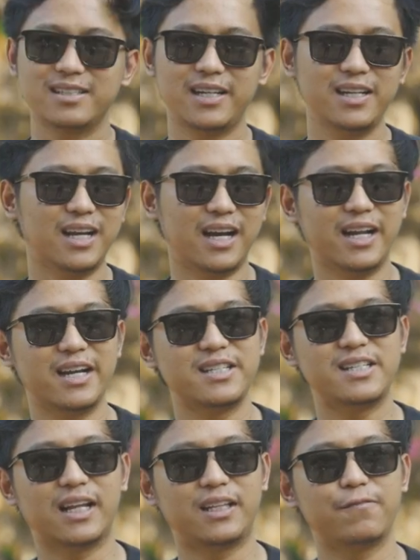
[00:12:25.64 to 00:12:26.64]
jadi nggak ada
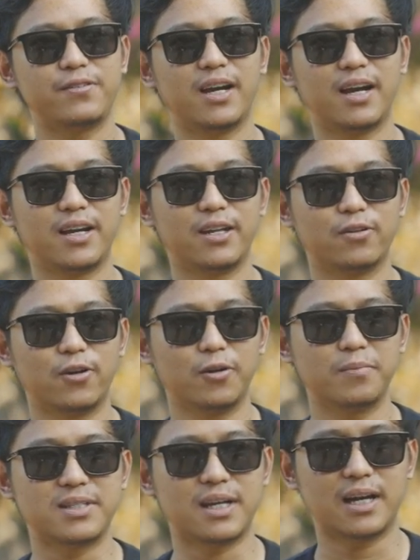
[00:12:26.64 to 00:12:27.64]
inisiatifnya gitu
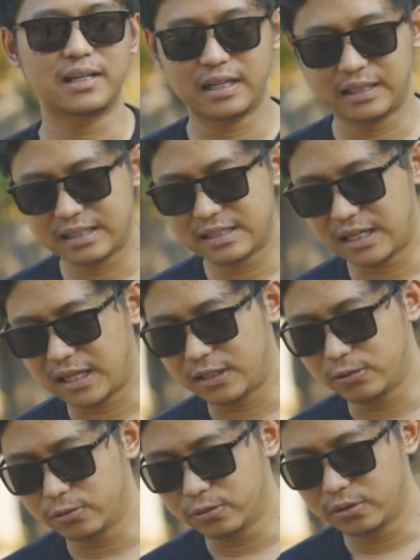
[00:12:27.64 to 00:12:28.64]
kalau misalkan kita
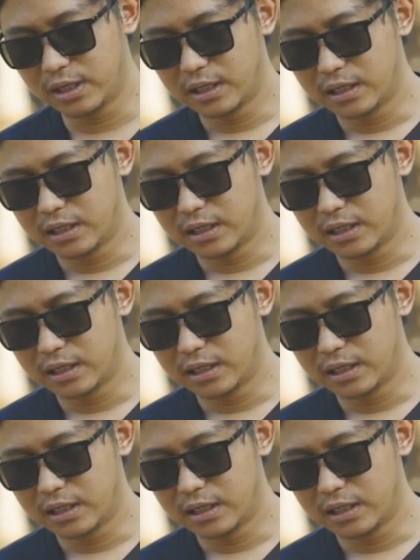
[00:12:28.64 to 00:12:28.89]
selalu